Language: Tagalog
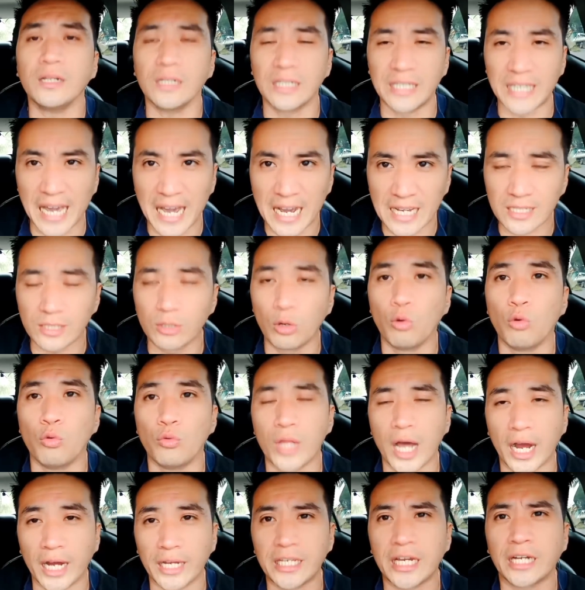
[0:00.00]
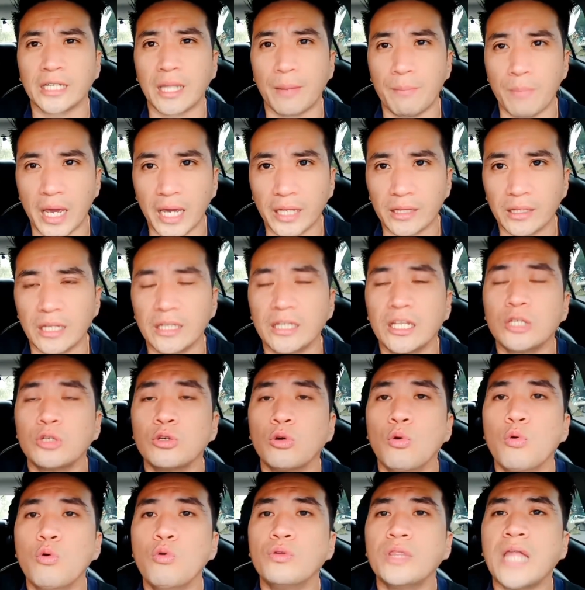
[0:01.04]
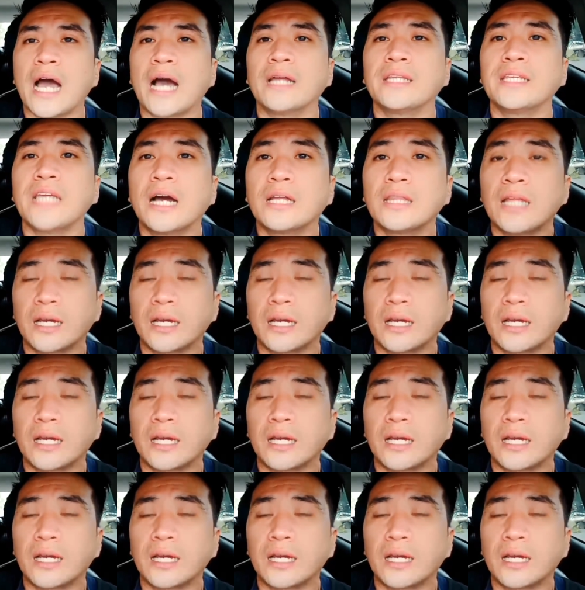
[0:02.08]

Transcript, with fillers: Yes, nung una kanyang na-met and then yung una kanyang